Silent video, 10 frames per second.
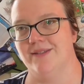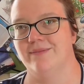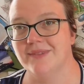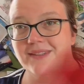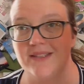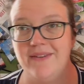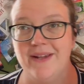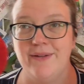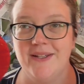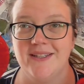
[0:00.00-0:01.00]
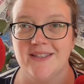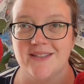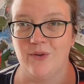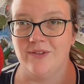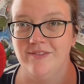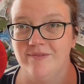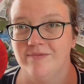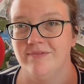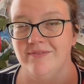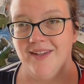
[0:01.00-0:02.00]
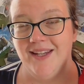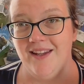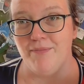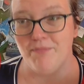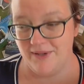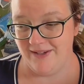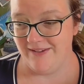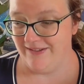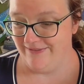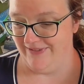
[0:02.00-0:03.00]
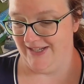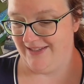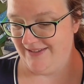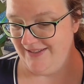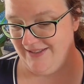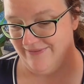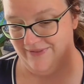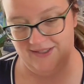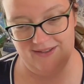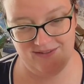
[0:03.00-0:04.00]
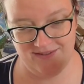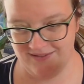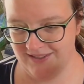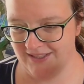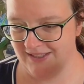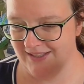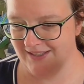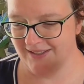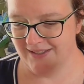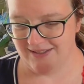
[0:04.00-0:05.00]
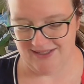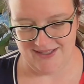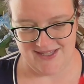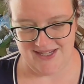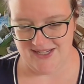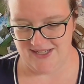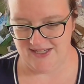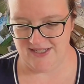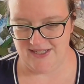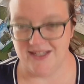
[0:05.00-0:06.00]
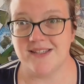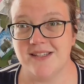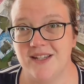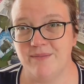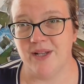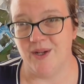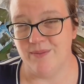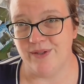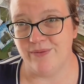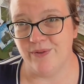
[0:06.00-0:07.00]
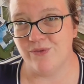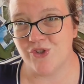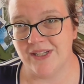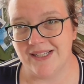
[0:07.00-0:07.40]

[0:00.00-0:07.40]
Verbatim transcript: Also, zwei fertige Socken. Ich bin weiter. Ich war tatsächlich insgesamt, glaube ich, fünf